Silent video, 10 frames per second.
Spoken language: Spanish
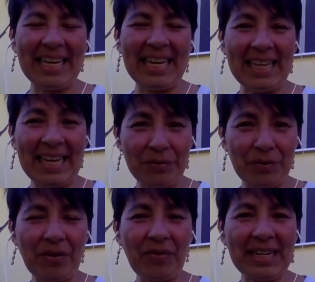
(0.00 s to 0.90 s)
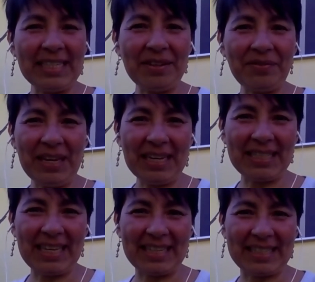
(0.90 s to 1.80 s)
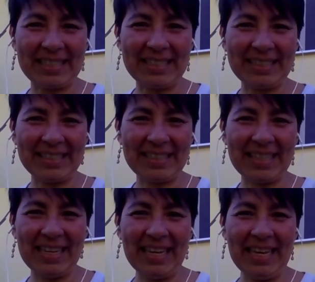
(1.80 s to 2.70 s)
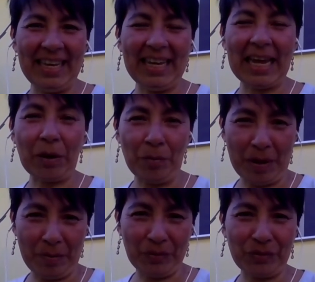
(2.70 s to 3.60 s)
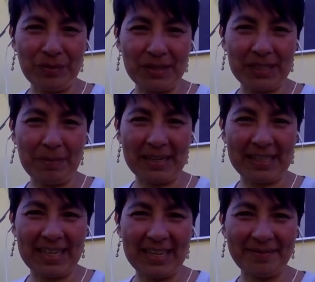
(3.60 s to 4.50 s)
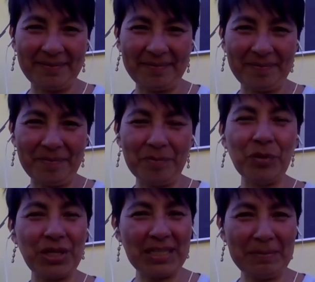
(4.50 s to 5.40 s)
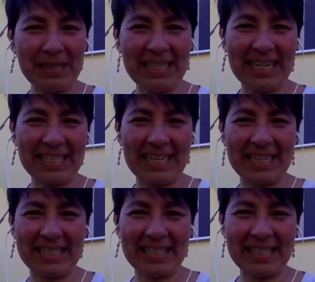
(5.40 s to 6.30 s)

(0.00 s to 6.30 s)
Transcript: Que tengan unas felices fiestas y que cumplamos con nuestra parte. Muchísimas gracias.